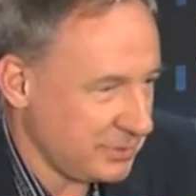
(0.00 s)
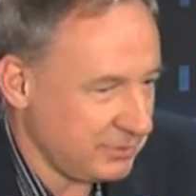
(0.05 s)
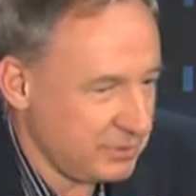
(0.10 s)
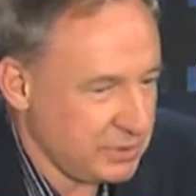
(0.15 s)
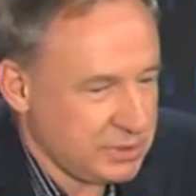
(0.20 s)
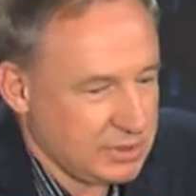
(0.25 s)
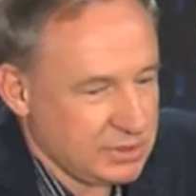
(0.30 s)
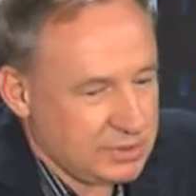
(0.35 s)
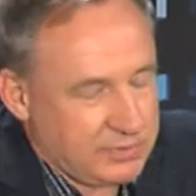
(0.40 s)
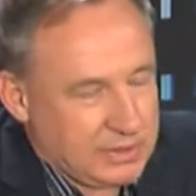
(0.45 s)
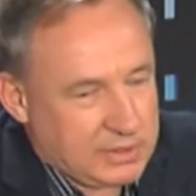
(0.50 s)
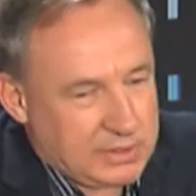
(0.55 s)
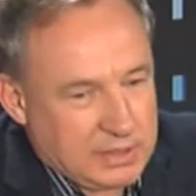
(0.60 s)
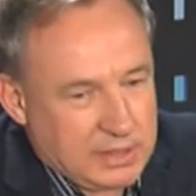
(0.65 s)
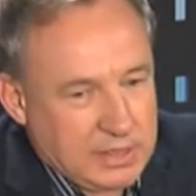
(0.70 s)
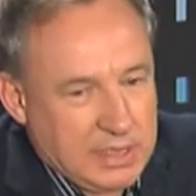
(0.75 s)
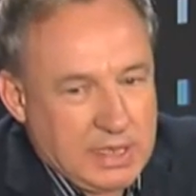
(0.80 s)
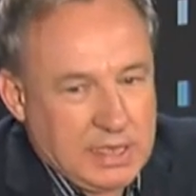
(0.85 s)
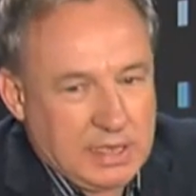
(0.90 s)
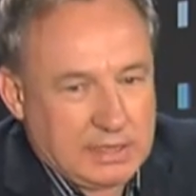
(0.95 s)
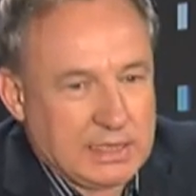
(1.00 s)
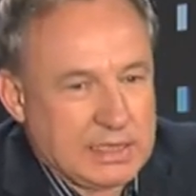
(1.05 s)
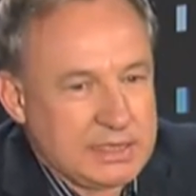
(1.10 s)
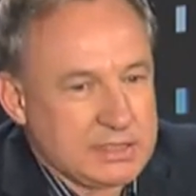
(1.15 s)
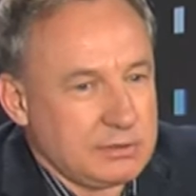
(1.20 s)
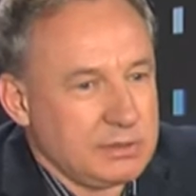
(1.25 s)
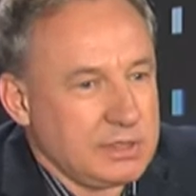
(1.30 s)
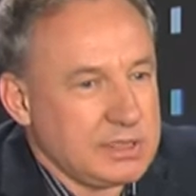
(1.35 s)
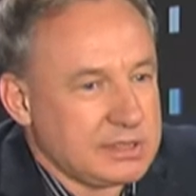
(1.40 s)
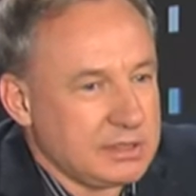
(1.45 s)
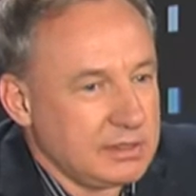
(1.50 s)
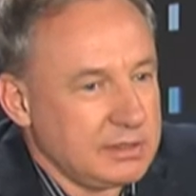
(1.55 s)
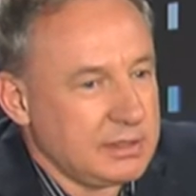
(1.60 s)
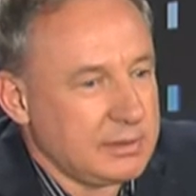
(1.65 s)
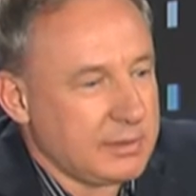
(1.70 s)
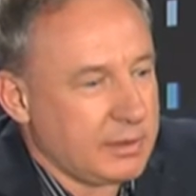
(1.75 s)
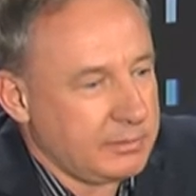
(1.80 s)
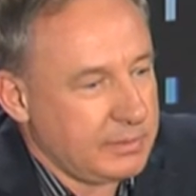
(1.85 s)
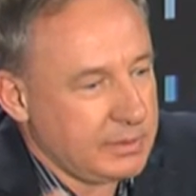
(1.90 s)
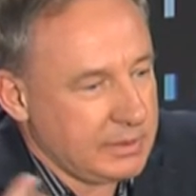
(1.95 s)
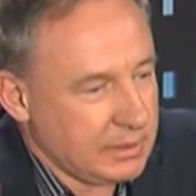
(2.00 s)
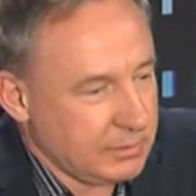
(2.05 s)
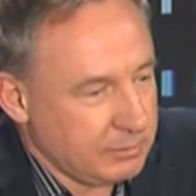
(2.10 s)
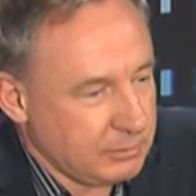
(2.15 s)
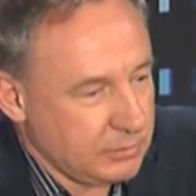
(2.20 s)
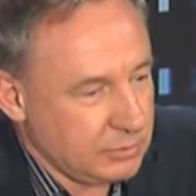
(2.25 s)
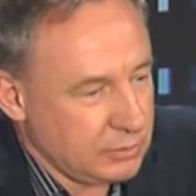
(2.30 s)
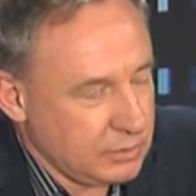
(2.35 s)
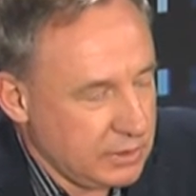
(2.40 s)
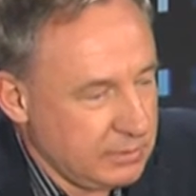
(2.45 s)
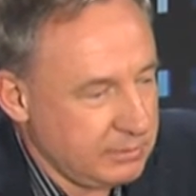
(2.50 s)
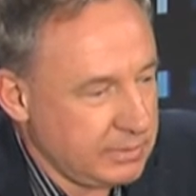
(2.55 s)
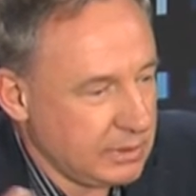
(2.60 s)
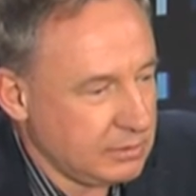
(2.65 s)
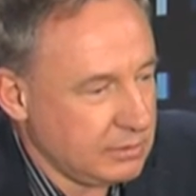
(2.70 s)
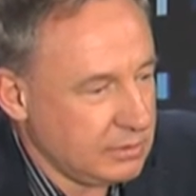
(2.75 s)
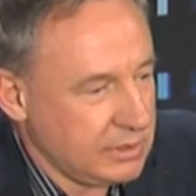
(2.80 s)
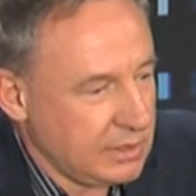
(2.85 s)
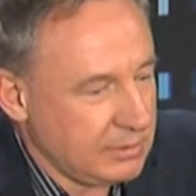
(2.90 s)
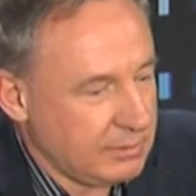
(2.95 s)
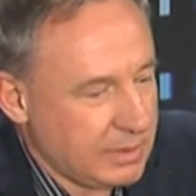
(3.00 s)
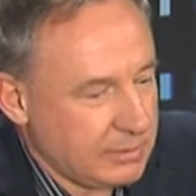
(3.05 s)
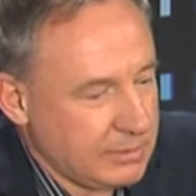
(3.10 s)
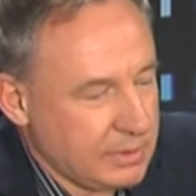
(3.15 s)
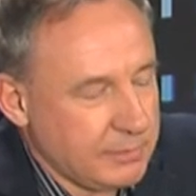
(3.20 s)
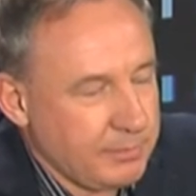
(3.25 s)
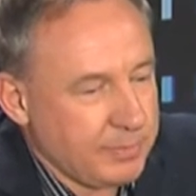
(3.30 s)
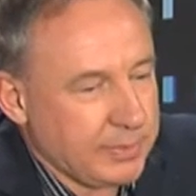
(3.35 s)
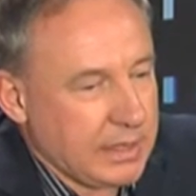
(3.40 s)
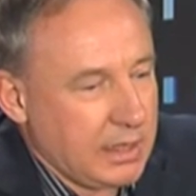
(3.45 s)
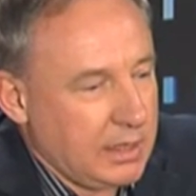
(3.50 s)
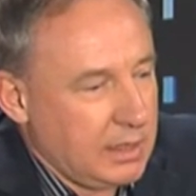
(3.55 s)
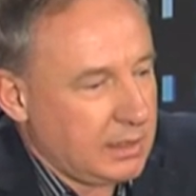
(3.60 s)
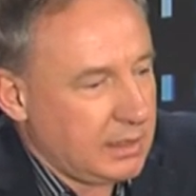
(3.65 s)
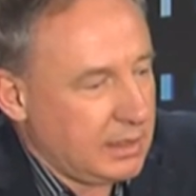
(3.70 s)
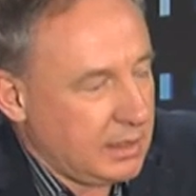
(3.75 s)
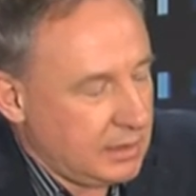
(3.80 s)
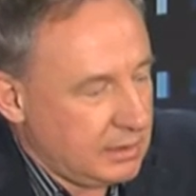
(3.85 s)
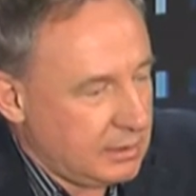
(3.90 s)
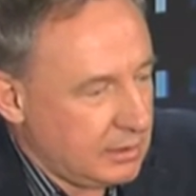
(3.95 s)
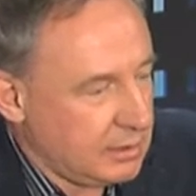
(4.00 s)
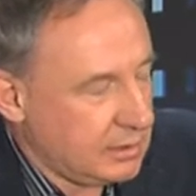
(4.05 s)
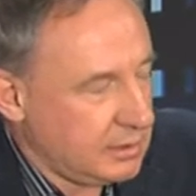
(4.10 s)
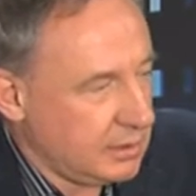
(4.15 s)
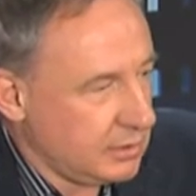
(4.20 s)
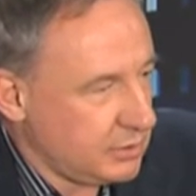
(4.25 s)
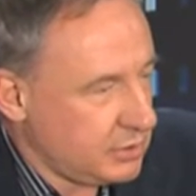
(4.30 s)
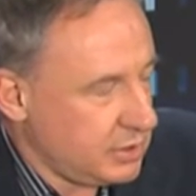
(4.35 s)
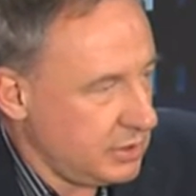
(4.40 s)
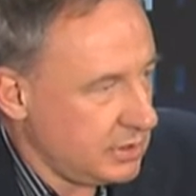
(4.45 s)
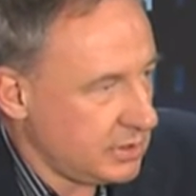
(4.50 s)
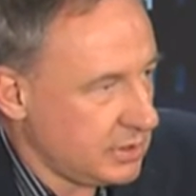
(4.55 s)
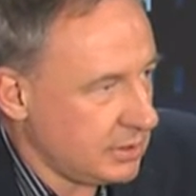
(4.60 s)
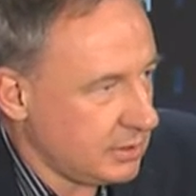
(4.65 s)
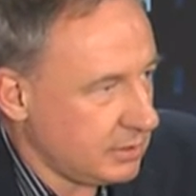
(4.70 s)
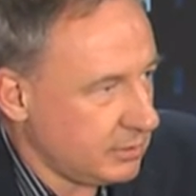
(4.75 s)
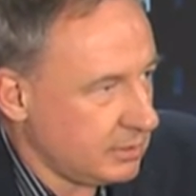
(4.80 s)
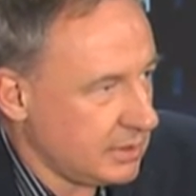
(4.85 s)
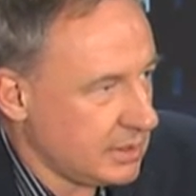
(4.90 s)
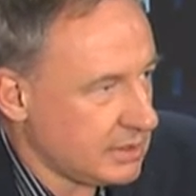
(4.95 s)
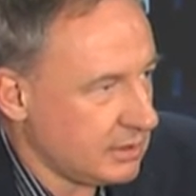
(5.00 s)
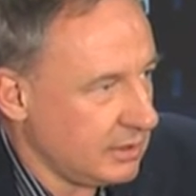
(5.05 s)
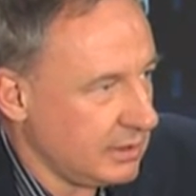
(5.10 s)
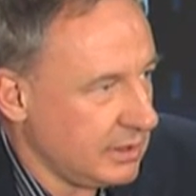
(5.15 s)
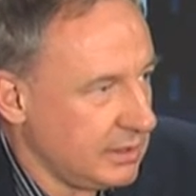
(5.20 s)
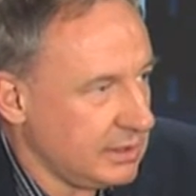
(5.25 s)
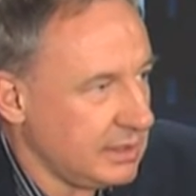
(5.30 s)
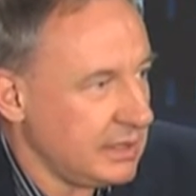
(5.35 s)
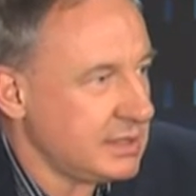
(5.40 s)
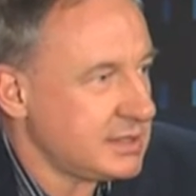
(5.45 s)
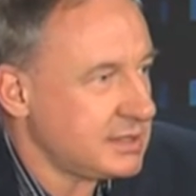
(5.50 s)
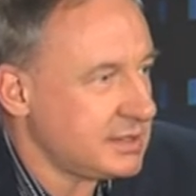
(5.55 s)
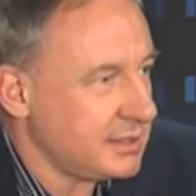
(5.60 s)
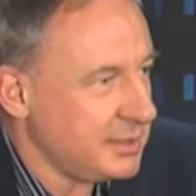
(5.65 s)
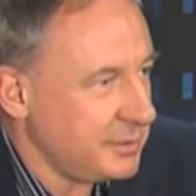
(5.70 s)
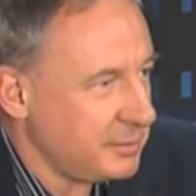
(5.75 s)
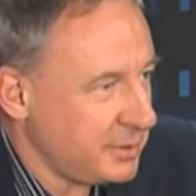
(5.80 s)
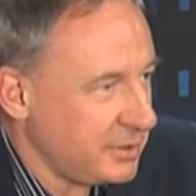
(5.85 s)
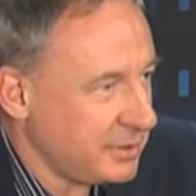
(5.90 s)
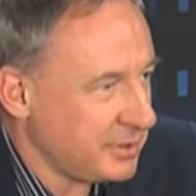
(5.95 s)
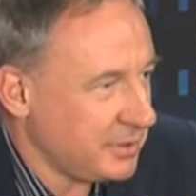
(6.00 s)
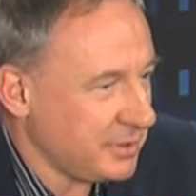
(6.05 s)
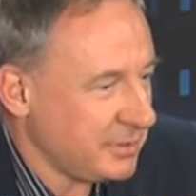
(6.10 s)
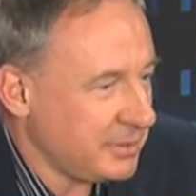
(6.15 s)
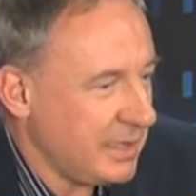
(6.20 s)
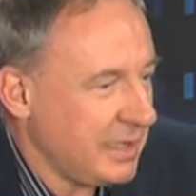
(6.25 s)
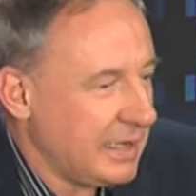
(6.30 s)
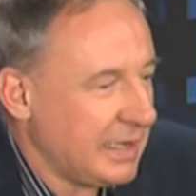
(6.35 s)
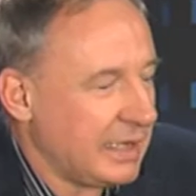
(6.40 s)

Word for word: oczywiście świetna. No ale z drugiej strony jakby na drugim biegunie mamy e, Dorotę Osińską, która z kolei nie jest celebrytką,